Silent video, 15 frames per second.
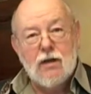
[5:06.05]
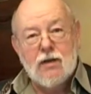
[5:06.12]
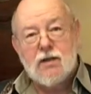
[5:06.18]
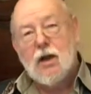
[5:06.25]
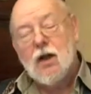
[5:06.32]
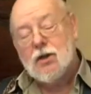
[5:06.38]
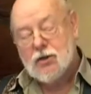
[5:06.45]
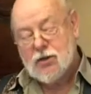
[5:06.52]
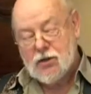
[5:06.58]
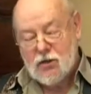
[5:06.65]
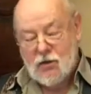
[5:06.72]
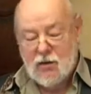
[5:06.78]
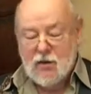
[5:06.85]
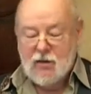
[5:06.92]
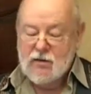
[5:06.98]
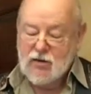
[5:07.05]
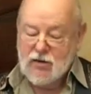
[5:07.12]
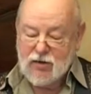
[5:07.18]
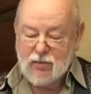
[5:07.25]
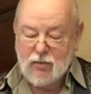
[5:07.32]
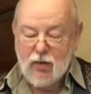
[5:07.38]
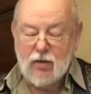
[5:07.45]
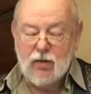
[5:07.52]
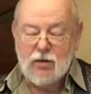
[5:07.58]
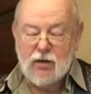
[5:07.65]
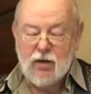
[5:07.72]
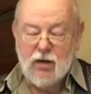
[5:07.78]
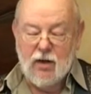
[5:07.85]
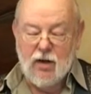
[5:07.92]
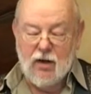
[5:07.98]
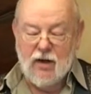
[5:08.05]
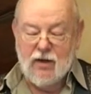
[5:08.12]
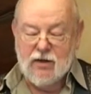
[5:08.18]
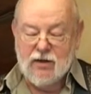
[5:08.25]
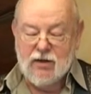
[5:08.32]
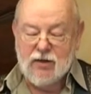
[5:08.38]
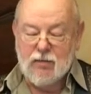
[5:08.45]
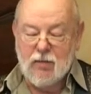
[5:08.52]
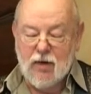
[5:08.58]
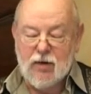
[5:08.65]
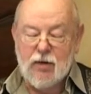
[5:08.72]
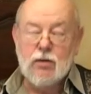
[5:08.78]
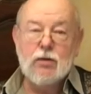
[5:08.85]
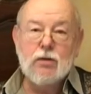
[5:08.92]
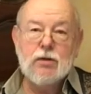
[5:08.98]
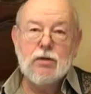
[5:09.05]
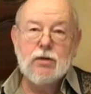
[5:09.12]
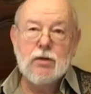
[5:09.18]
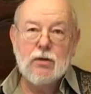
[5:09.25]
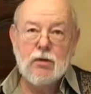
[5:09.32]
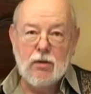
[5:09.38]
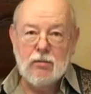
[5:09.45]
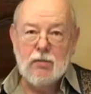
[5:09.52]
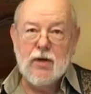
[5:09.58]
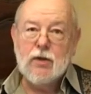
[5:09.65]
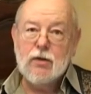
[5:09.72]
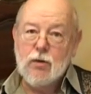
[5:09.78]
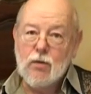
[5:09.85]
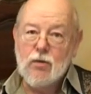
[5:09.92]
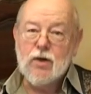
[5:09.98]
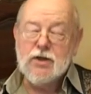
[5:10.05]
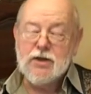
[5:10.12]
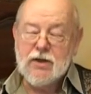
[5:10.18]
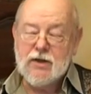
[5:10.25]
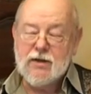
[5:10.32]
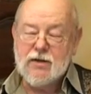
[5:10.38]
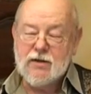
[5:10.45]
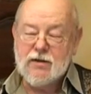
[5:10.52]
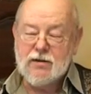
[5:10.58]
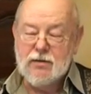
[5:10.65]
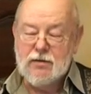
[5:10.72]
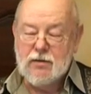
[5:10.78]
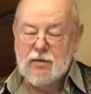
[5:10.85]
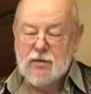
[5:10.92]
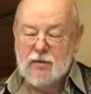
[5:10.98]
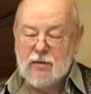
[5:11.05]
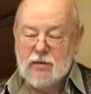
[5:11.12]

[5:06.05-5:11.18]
sagst, zu spät, sich mir Not und mein Tor ist jetzt zu.